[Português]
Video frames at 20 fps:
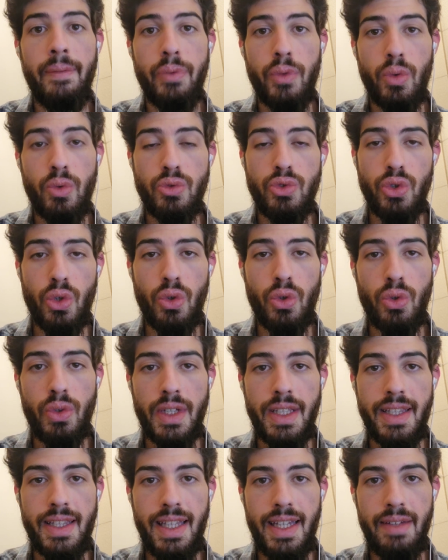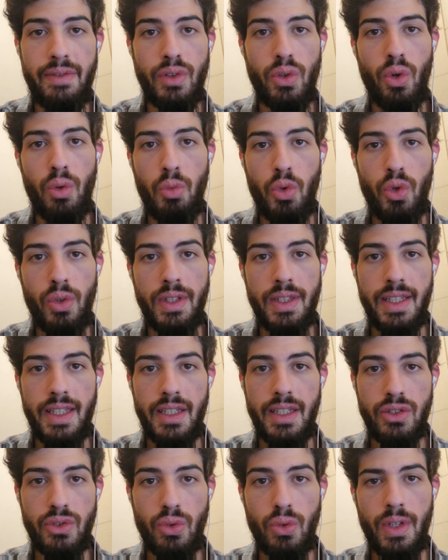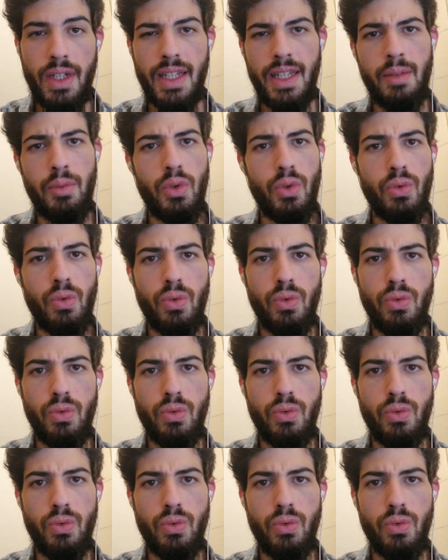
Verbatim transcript: Num jogo que teve como contexto o Grêmio com